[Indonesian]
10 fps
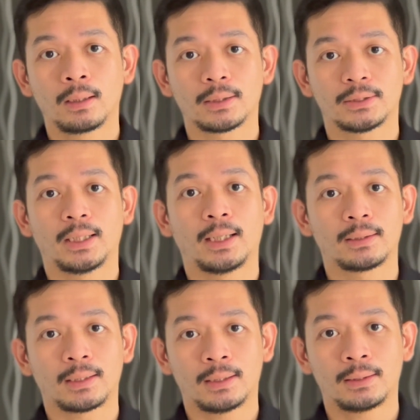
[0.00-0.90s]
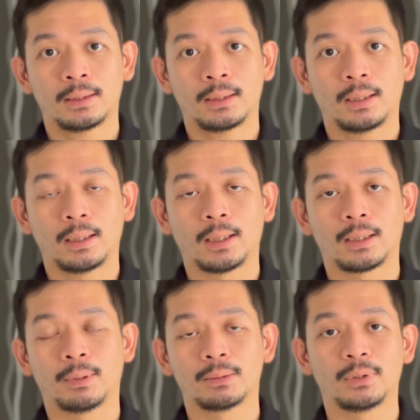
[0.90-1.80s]
kesehatan agar
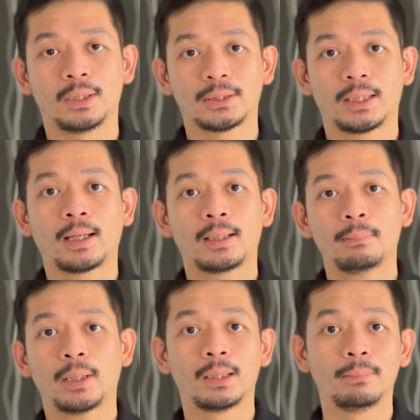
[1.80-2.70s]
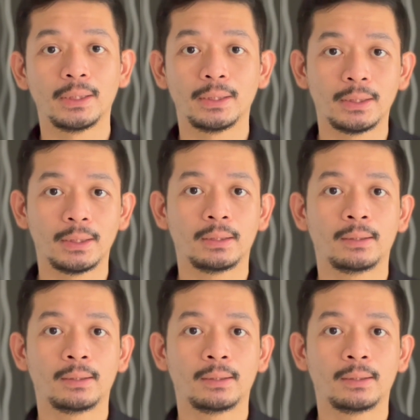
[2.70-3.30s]
dapat menyelesaikan pandemi ini